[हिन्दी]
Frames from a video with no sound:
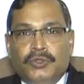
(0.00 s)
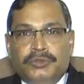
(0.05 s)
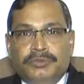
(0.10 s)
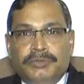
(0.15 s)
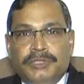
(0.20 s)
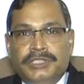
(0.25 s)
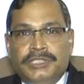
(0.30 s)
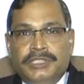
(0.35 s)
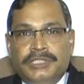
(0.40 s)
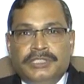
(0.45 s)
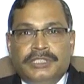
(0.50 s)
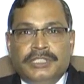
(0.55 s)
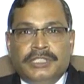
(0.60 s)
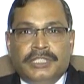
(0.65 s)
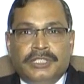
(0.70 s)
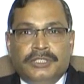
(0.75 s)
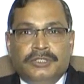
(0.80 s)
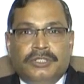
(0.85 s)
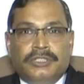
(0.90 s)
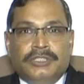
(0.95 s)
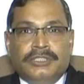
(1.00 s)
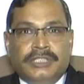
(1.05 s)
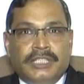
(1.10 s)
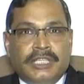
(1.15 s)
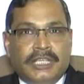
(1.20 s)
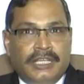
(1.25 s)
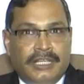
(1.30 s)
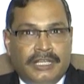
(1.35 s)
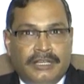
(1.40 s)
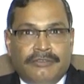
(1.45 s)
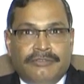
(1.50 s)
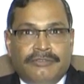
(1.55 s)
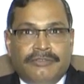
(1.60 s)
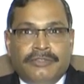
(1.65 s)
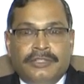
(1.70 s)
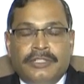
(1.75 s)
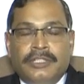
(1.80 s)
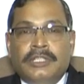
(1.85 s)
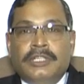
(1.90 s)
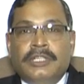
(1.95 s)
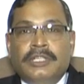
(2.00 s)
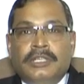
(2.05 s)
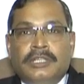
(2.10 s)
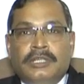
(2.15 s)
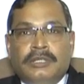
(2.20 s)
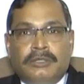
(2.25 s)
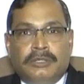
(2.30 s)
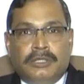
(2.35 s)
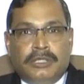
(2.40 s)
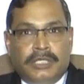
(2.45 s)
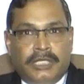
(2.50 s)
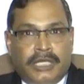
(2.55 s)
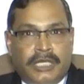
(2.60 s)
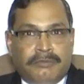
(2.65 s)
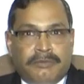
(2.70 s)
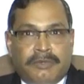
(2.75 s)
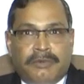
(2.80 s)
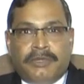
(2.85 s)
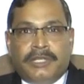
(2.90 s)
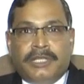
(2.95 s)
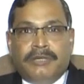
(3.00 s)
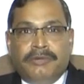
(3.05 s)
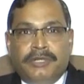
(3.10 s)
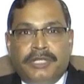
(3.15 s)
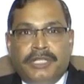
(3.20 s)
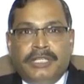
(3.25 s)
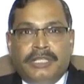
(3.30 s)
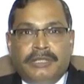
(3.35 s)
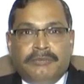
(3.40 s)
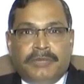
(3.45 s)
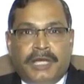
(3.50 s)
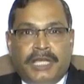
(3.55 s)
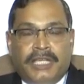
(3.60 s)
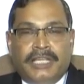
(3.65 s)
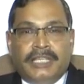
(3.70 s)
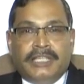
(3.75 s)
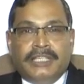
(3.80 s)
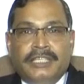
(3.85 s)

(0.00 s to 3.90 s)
उसमें जिन जिन रिजॉर्ट्स के खिलाफ हाई पावर कमेटी ने पाया